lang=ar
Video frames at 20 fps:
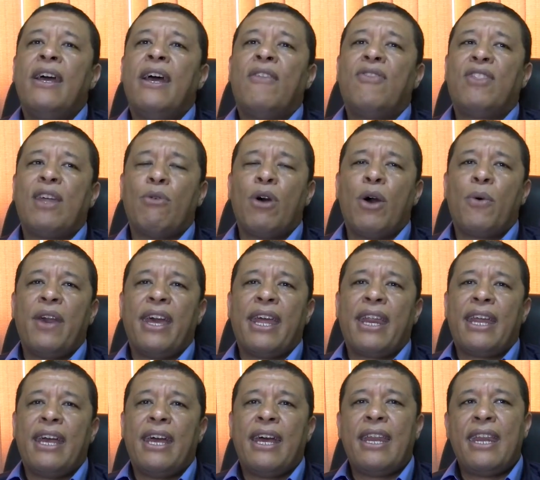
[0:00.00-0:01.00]
الدواوير
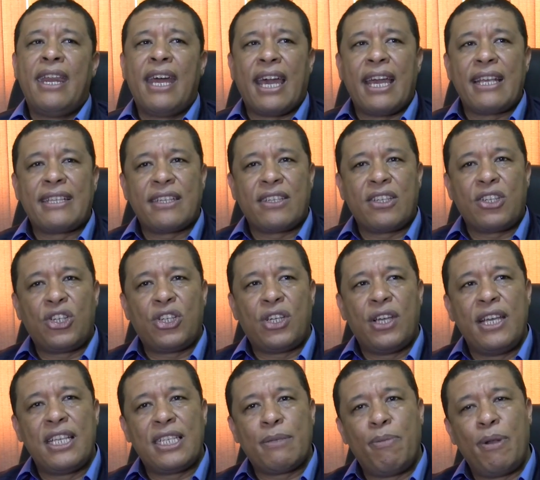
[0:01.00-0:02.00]
الناقصه
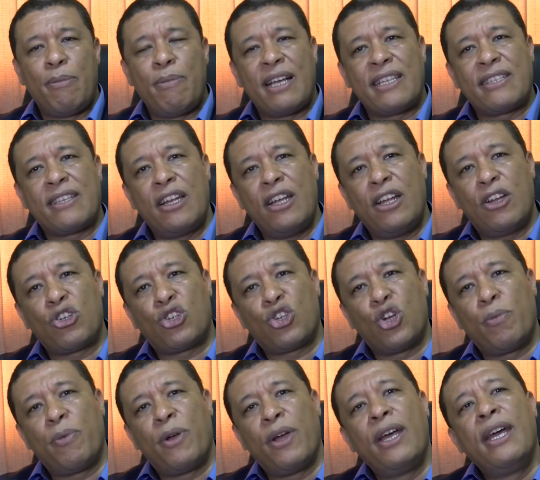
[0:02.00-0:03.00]
التجهيز بالماء الصالح
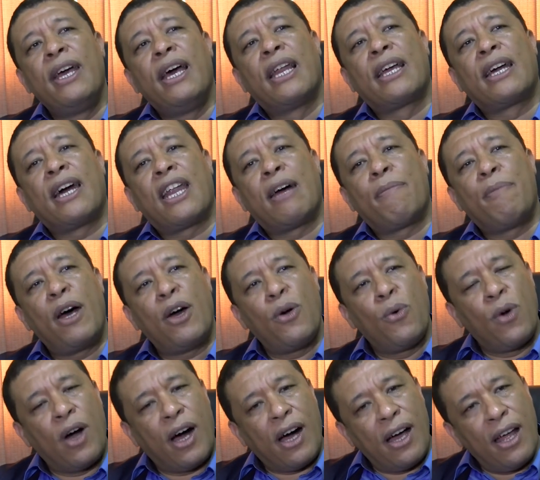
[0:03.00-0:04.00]
للشرب الكهرباء
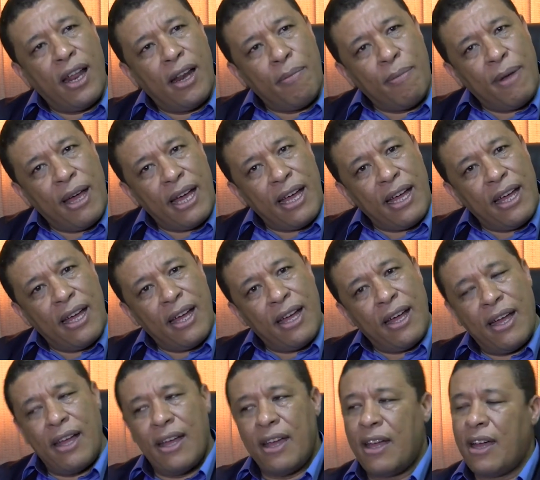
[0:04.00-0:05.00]
والماء
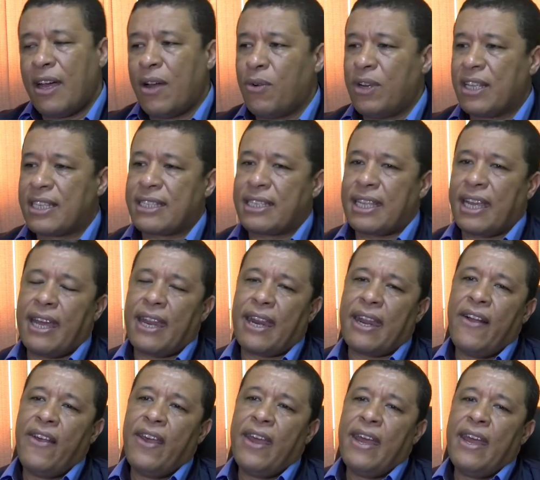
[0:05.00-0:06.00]
آه، او التطهير
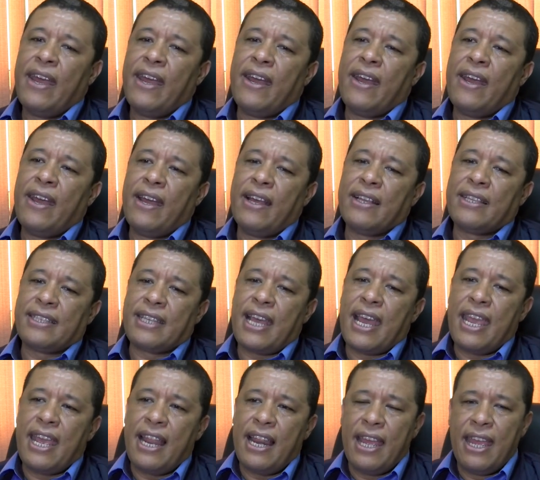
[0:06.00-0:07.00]
آه،
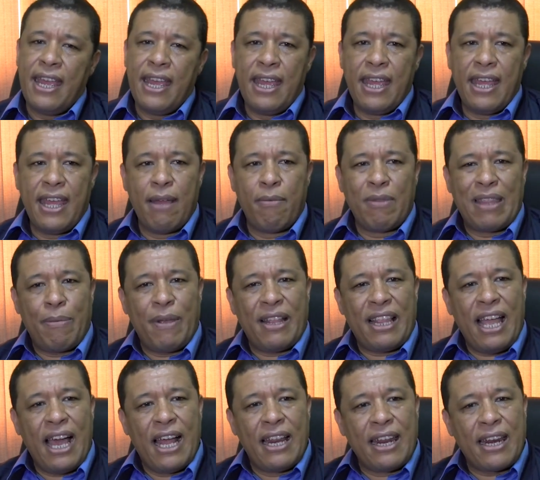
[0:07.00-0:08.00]
السائل بطبيعه آه،
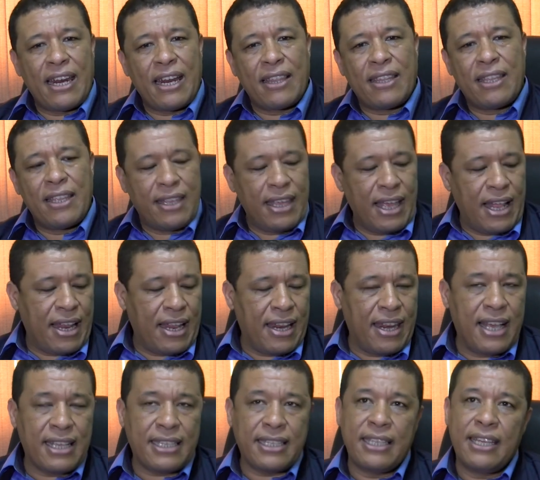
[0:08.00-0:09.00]
الحال الرد ديال
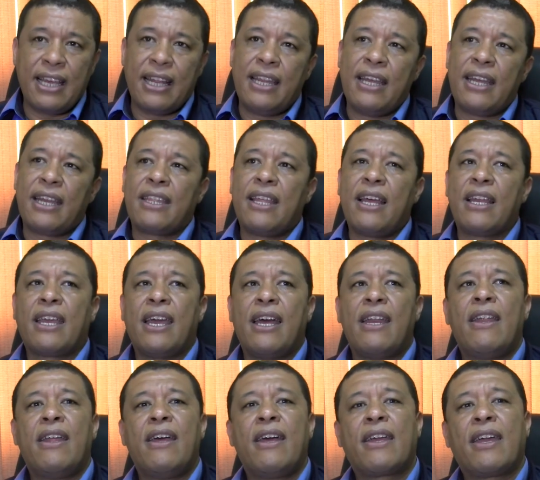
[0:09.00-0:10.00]
الناس ديال رضال
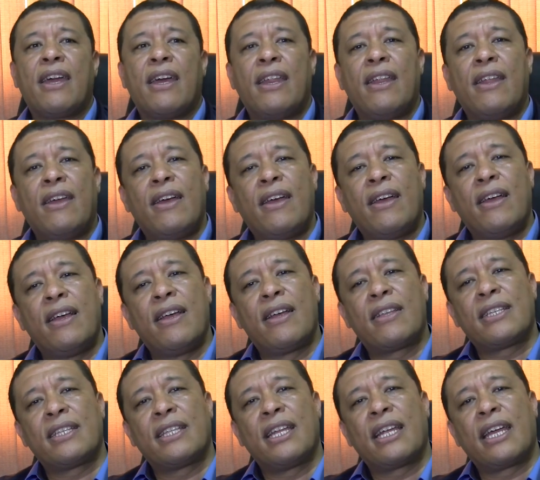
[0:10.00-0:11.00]
كان كان آه،
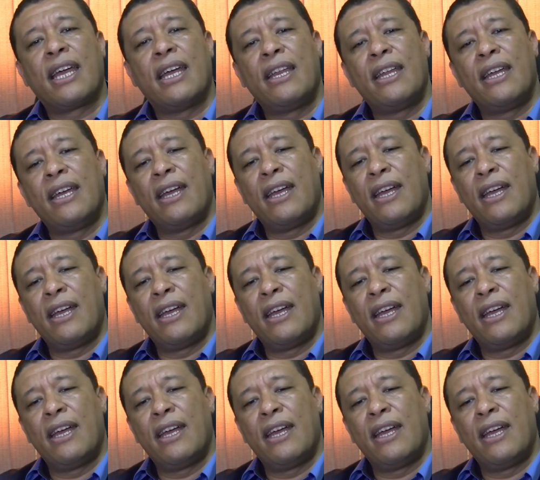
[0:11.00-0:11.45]
صدير كان